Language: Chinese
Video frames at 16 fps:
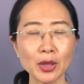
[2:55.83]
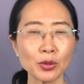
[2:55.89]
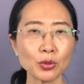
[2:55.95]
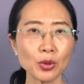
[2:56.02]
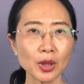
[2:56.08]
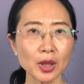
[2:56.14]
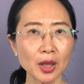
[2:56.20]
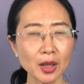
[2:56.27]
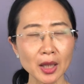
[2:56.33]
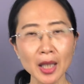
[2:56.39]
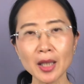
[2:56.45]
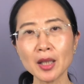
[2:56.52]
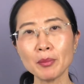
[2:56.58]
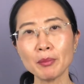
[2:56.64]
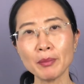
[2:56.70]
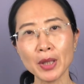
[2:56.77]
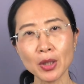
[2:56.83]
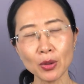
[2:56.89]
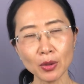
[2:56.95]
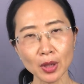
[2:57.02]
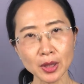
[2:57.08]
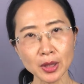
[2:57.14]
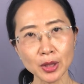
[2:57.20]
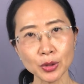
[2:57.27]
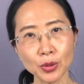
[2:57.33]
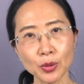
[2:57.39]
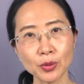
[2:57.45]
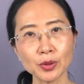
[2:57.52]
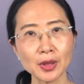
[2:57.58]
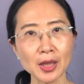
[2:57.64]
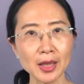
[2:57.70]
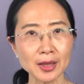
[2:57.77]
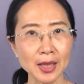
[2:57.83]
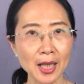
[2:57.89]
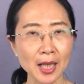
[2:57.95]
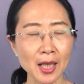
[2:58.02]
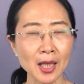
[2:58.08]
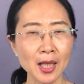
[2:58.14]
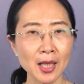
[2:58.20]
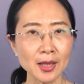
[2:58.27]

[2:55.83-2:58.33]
如果一旦没有了这种大家